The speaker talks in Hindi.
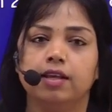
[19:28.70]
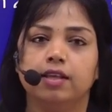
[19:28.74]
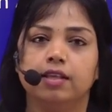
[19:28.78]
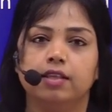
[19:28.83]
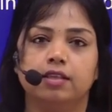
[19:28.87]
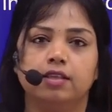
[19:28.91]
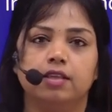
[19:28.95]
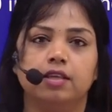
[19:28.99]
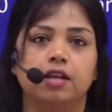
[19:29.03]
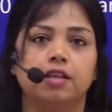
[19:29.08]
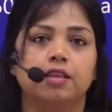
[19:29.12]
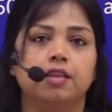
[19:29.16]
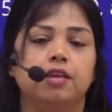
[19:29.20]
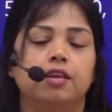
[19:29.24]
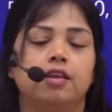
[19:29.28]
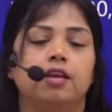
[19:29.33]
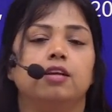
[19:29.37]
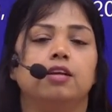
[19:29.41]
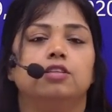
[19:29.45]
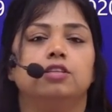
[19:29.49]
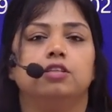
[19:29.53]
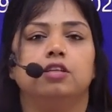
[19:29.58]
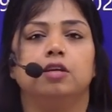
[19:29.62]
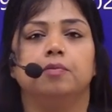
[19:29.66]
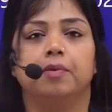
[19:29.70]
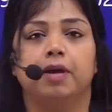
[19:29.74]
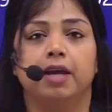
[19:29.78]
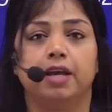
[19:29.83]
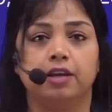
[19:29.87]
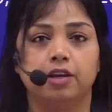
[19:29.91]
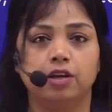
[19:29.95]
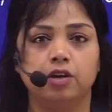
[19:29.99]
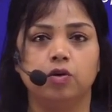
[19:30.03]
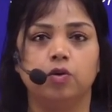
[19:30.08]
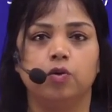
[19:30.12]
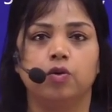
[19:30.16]
धीरे धीरे ये चीज़ें
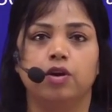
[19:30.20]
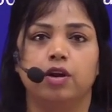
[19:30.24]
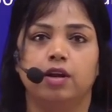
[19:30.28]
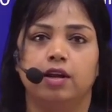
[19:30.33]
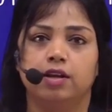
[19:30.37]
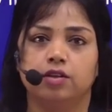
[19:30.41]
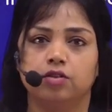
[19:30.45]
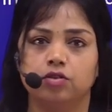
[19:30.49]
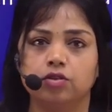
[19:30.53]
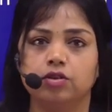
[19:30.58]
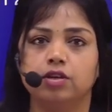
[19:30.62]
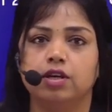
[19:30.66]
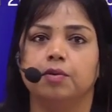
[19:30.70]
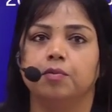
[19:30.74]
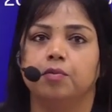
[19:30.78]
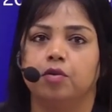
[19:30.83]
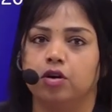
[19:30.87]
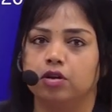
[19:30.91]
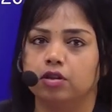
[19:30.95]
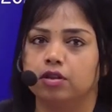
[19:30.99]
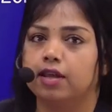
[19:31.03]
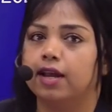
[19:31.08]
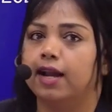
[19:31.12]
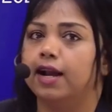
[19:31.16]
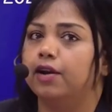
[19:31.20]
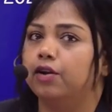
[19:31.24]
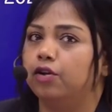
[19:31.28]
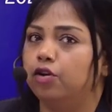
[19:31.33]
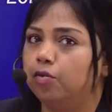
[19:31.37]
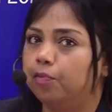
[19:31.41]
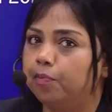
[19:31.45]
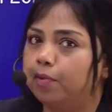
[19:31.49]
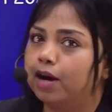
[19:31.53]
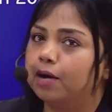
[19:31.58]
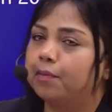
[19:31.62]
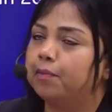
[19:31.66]
महंगी हो रही हैं तो ये बहुत नेगेटिव
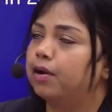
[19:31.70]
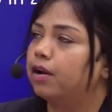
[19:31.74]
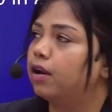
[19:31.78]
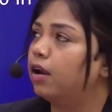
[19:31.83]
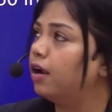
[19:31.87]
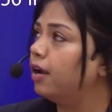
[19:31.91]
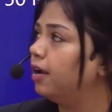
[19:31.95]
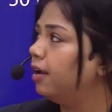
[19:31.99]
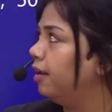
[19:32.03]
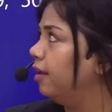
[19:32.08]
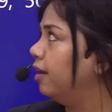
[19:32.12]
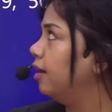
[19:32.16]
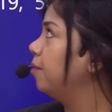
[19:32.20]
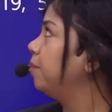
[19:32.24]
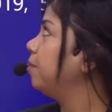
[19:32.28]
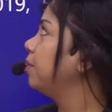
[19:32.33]
इम्पैक्ट पड़ रहा है इंडिया पर